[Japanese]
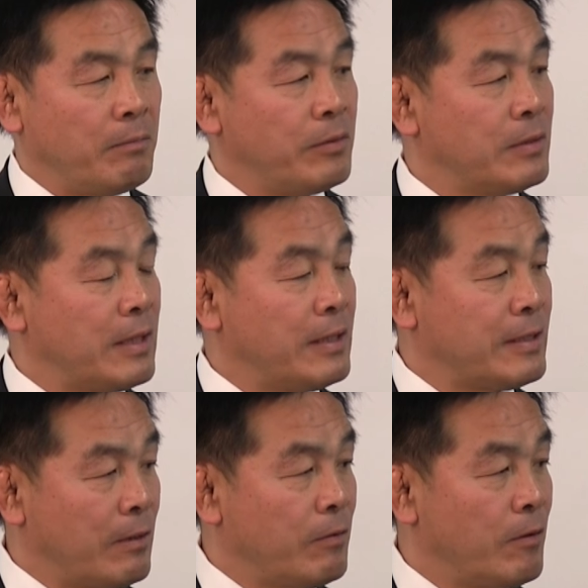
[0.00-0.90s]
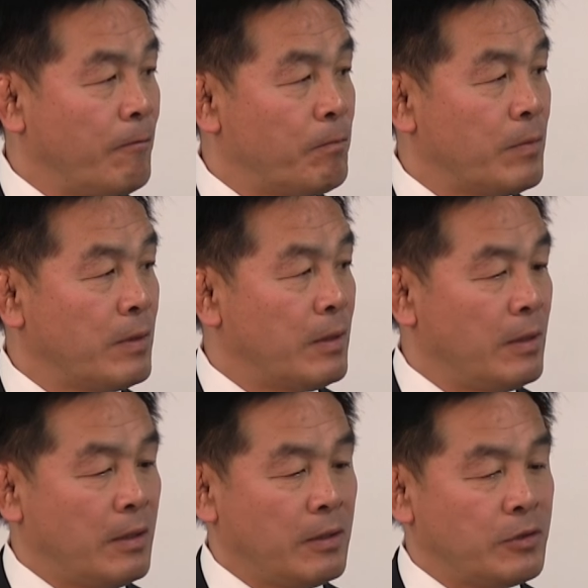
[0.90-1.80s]
文化遺産を、
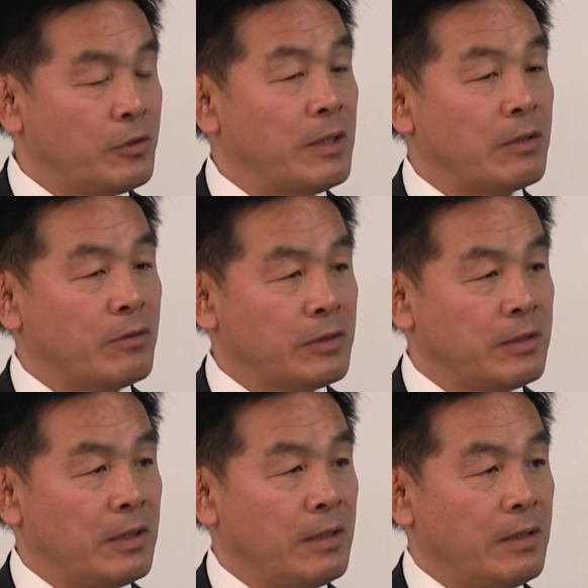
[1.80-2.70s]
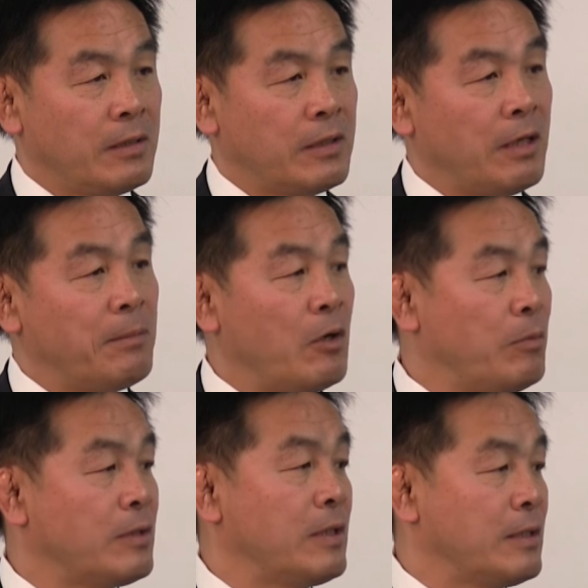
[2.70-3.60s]
集約をしてテーマを
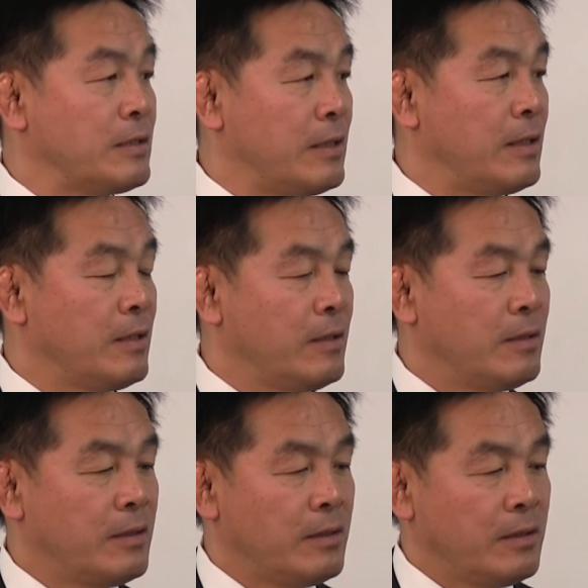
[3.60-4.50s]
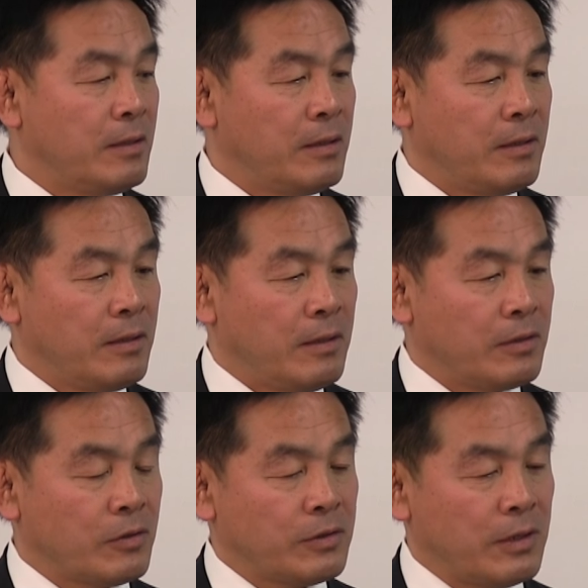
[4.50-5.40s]
持ってですね、
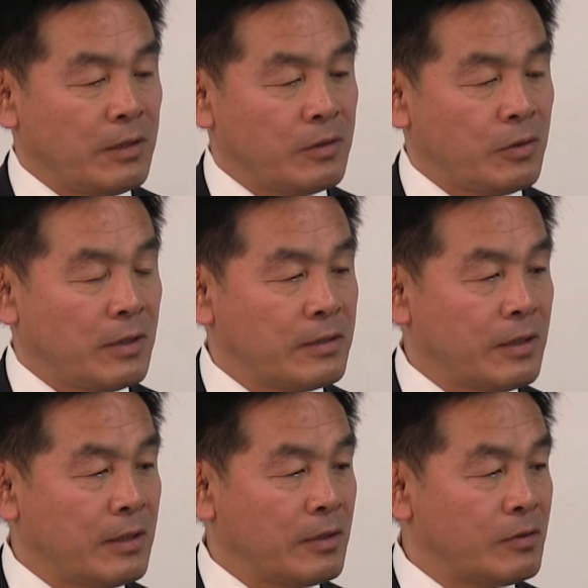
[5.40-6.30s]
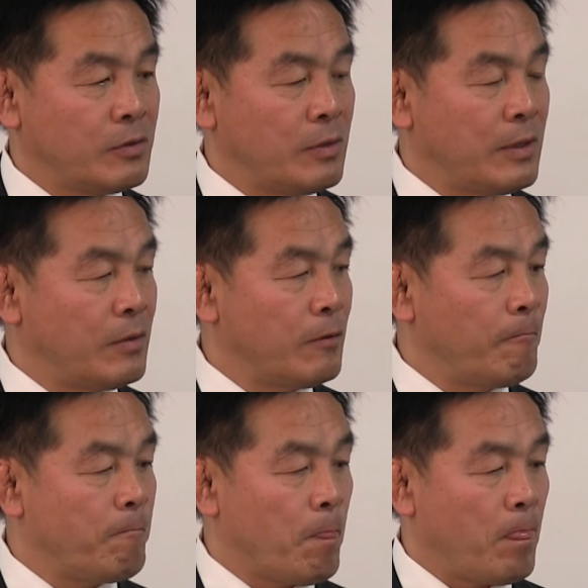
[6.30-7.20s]
そして人が生活する上での、